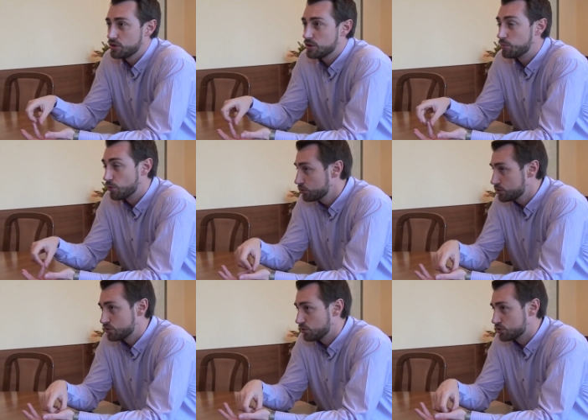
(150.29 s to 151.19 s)
и
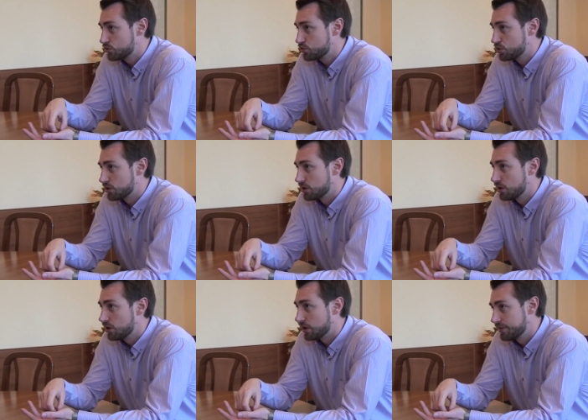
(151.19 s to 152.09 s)
полностью разрушена
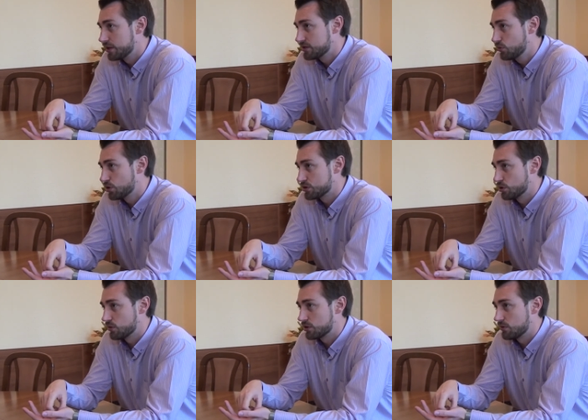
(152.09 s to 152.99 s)
одна из двух
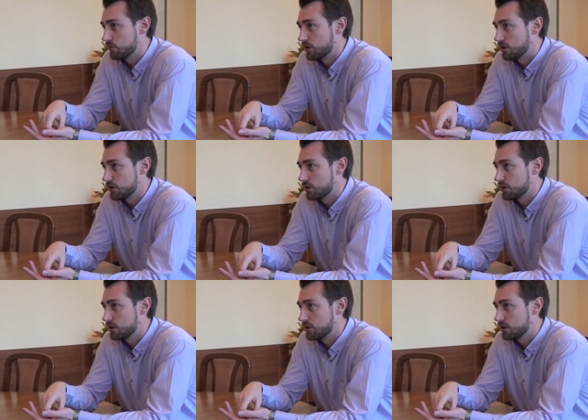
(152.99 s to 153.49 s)
остановок трамвая.